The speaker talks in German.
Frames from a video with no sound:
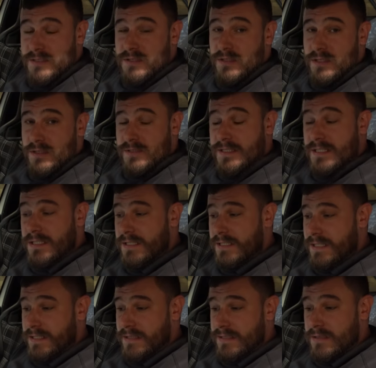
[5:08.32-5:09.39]
es soll ja auch sicher
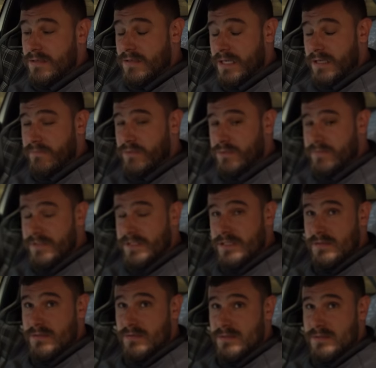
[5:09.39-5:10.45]
sein, es ist ja auch irgendwo eine
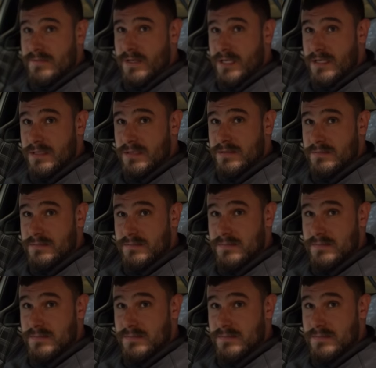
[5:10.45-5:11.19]
Versicherungsfrage.